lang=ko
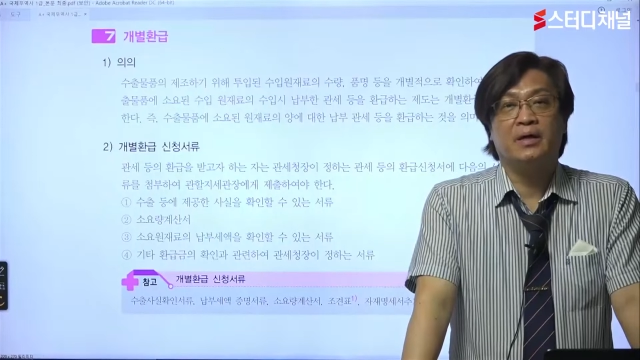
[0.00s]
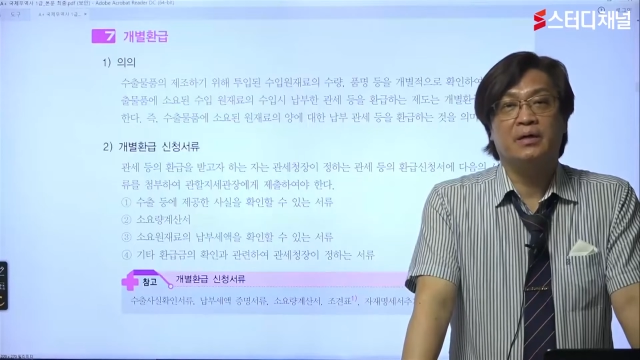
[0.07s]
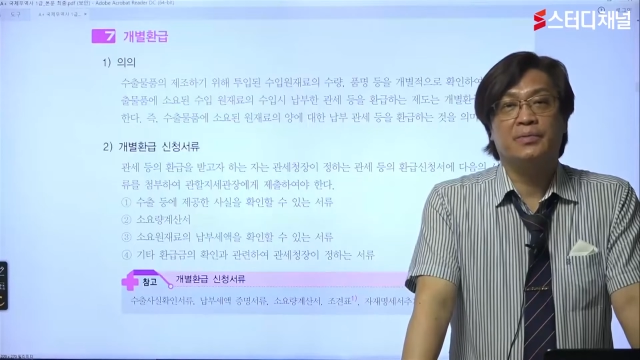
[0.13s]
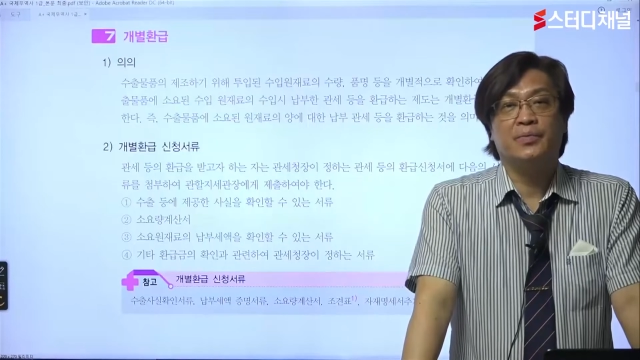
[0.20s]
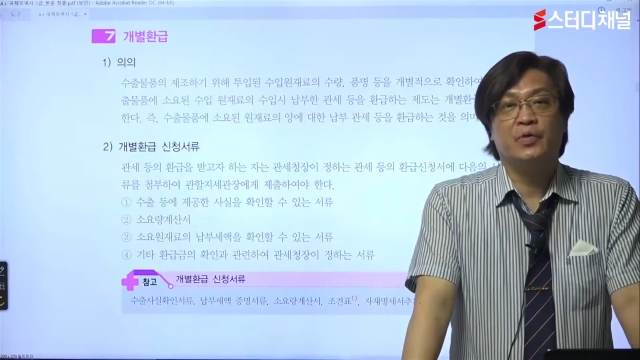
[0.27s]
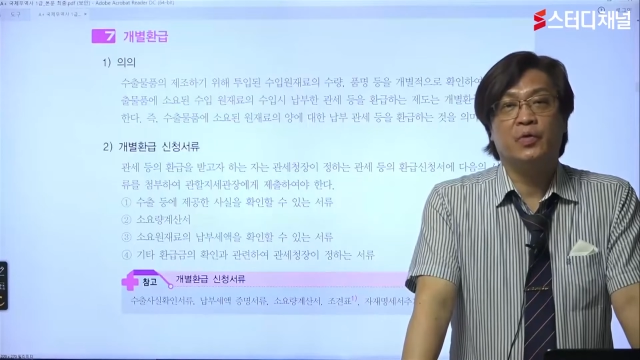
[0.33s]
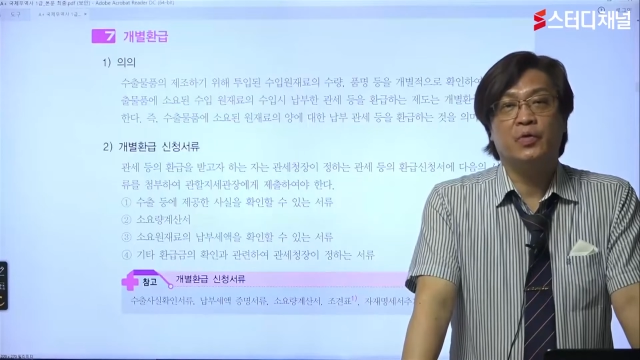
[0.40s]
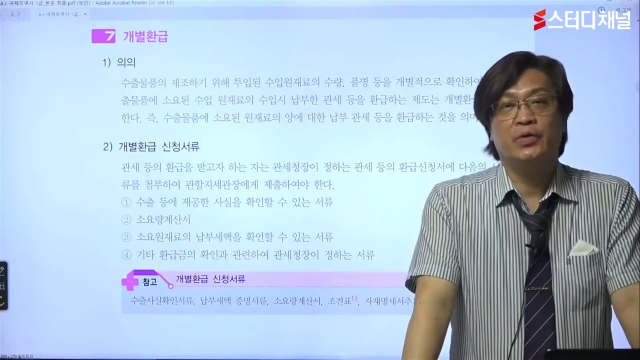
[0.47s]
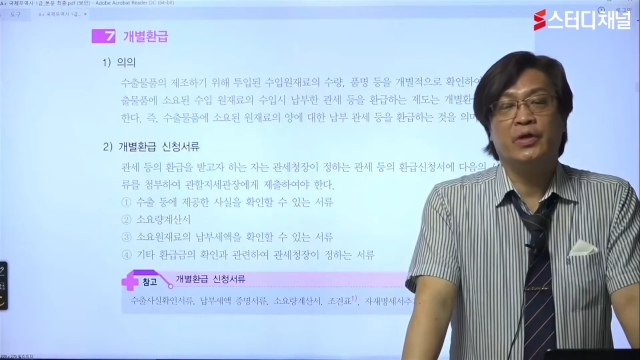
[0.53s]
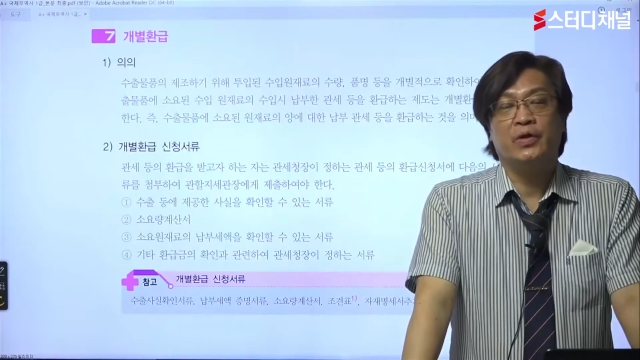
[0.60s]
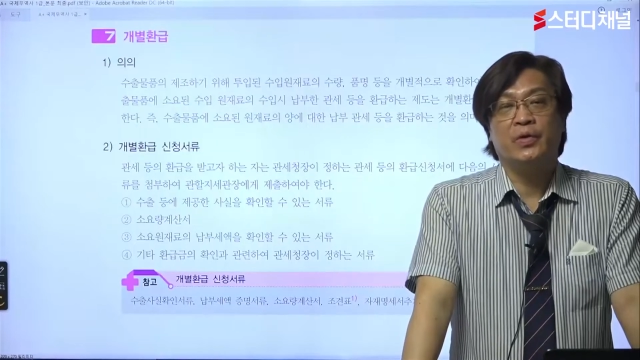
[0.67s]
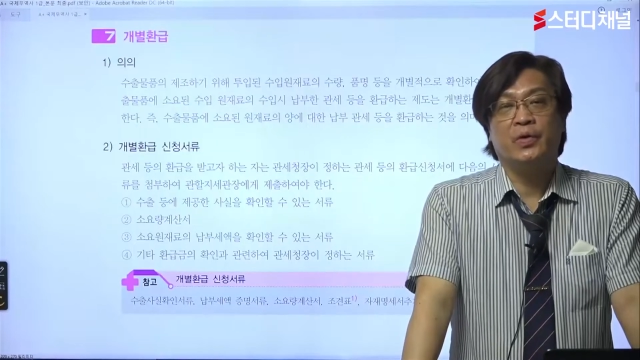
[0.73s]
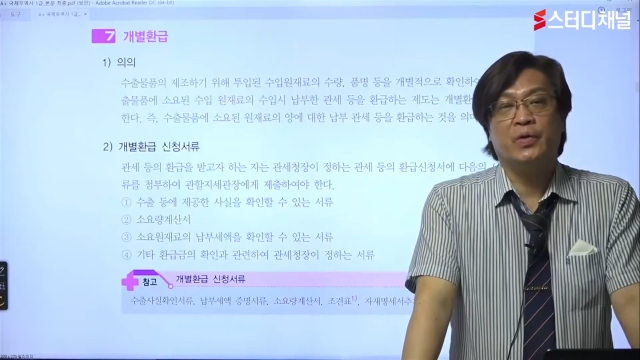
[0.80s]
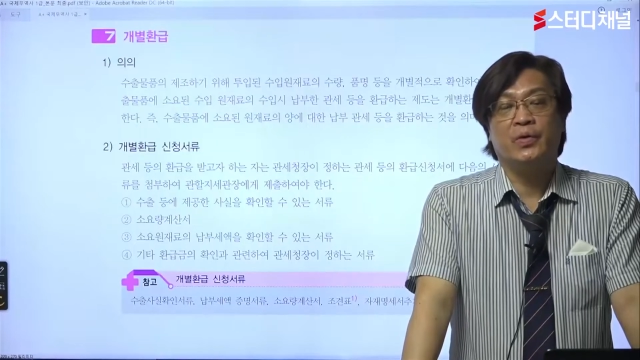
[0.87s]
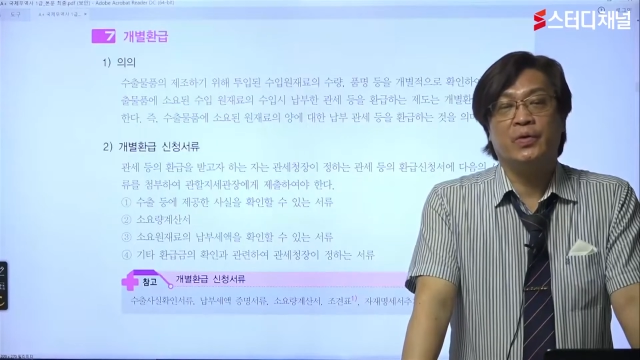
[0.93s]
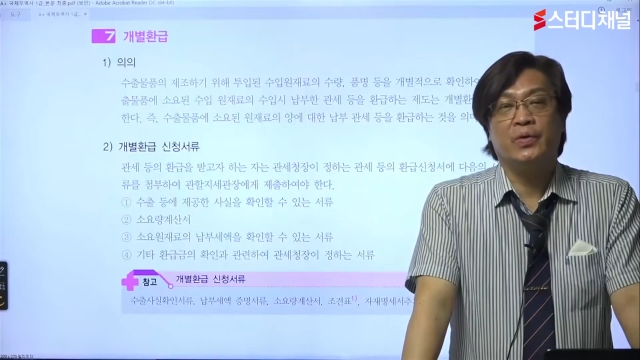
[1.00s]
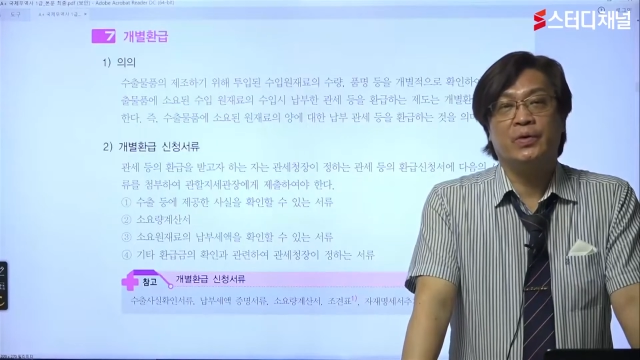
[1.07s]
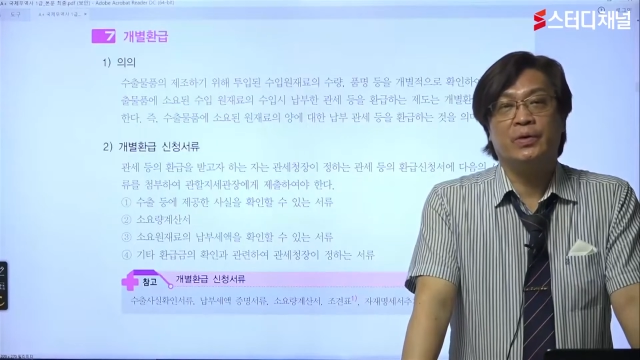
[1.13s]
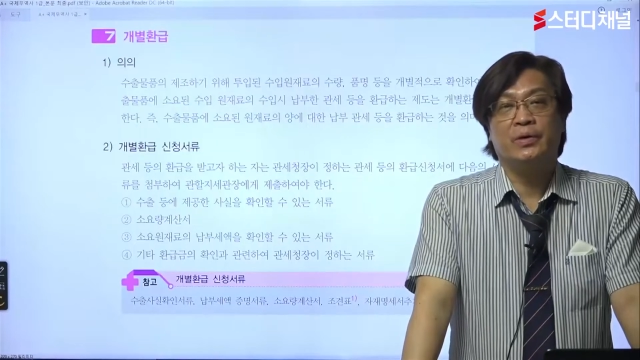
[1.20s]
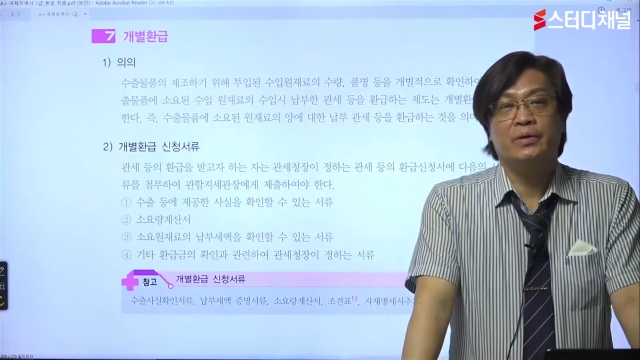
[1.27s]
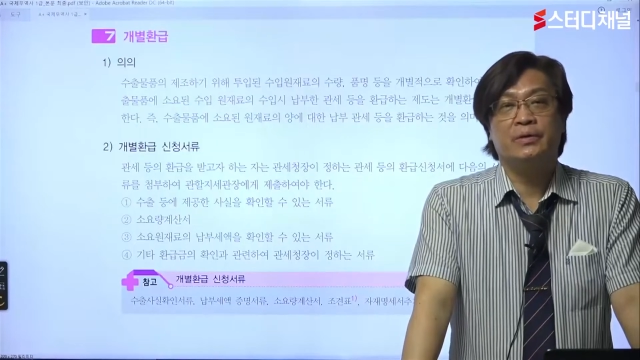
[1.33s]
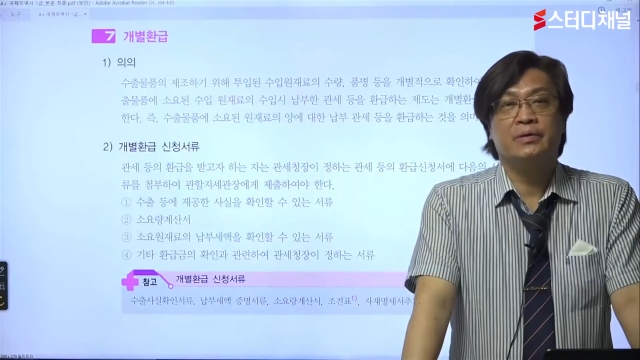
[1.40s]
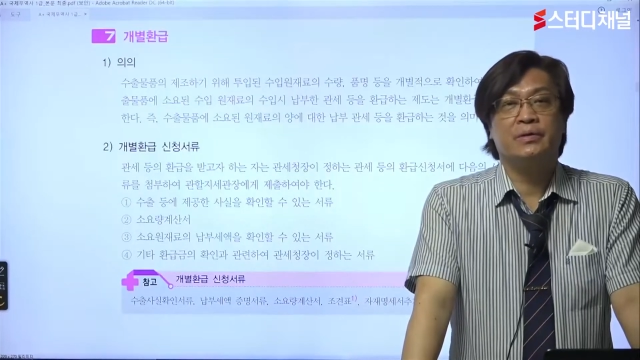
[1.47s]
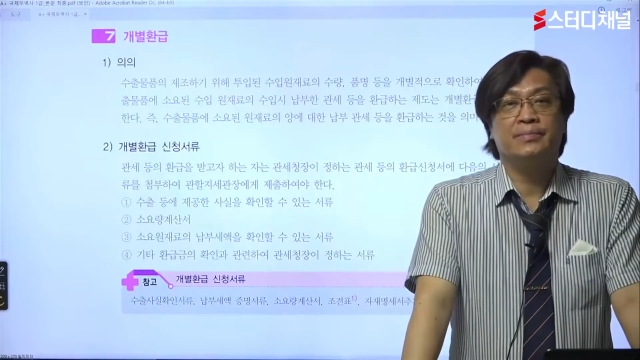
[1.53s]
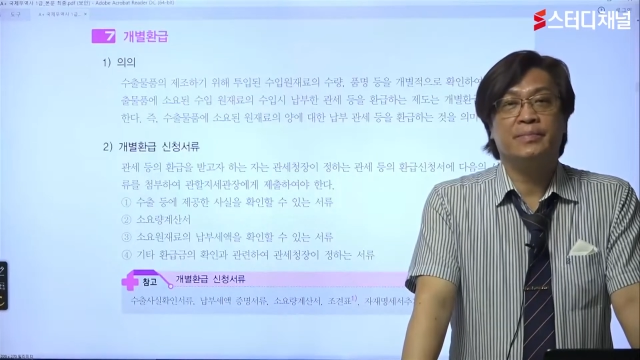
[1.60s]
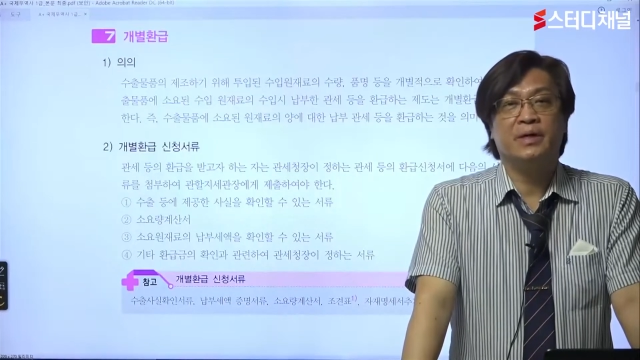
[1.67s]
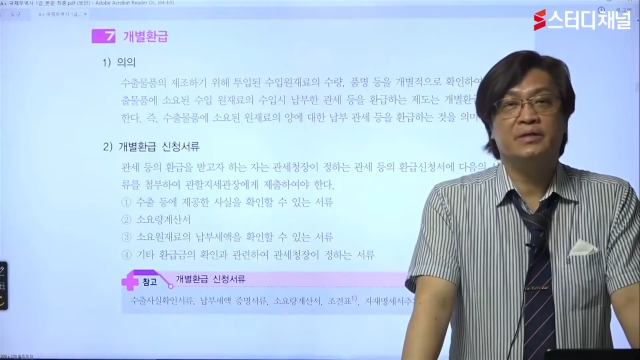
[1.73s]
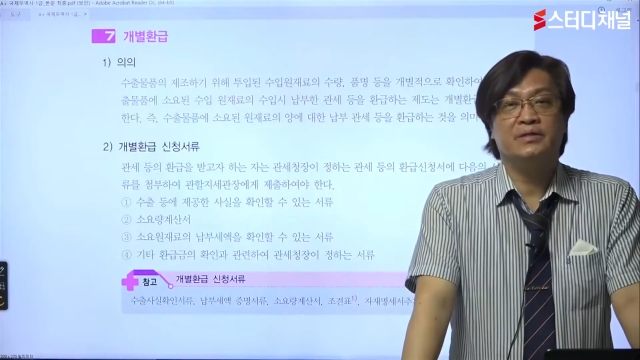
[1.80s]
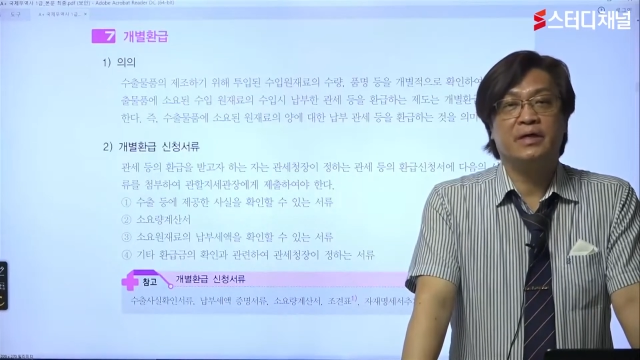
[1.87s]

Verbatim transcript: 그 표 내용 그것만